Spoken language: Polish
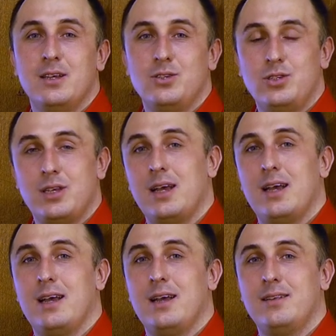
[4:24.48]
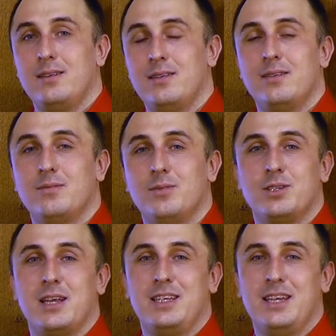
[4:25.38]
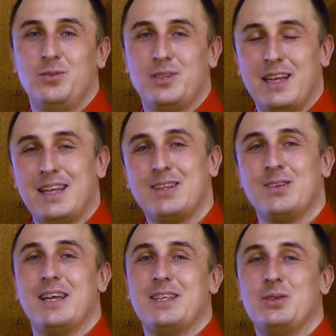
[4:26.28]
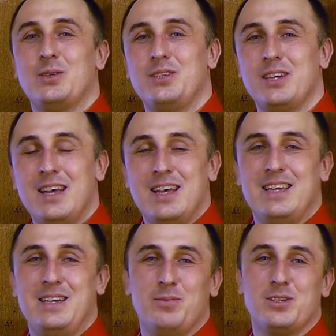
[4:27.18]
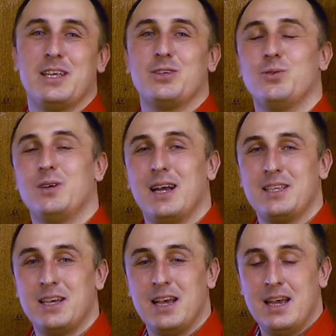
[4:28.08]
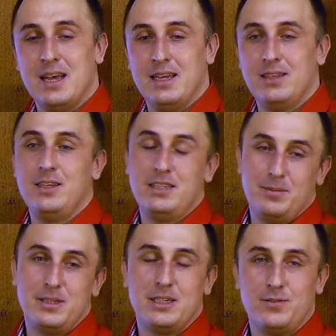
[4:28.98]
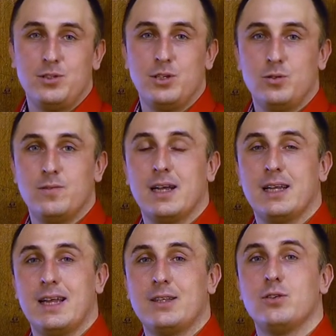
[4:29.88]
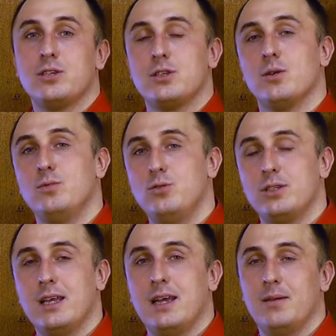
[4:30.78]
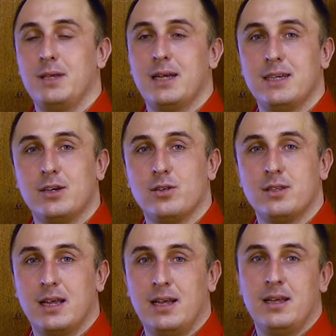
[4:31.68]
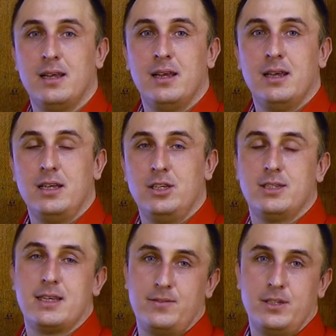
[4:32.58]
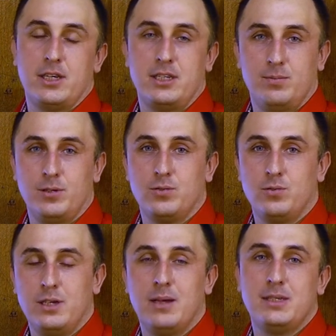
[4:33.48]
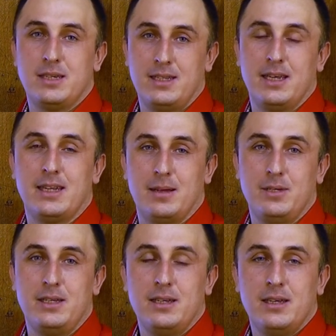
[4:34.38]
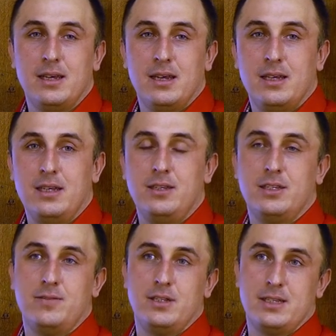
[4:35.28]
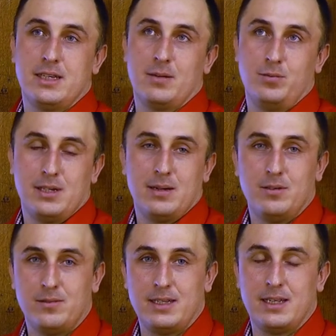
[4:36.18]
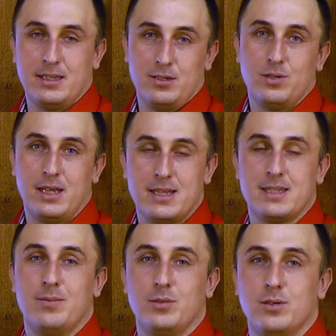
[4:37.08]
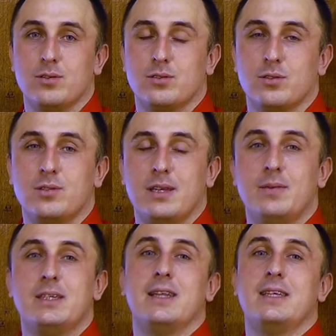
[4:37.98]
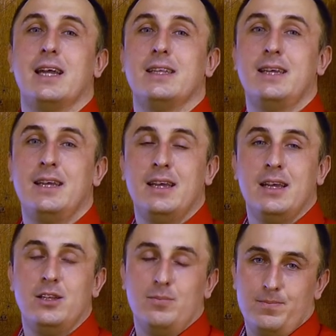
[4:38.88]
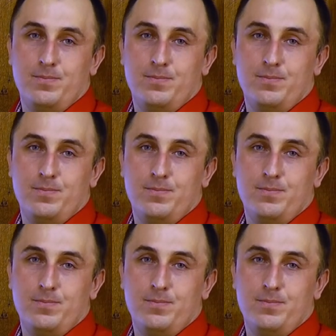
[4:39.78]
że no, można się tutaj na to naciąć i można szukać no i żeby też zwrócić uwagę na to, że są różne miary konta i że zazwyczaj się posługujemy radianami i że w językach programowania tych, które ja znam, no, stosujemy radiany, no,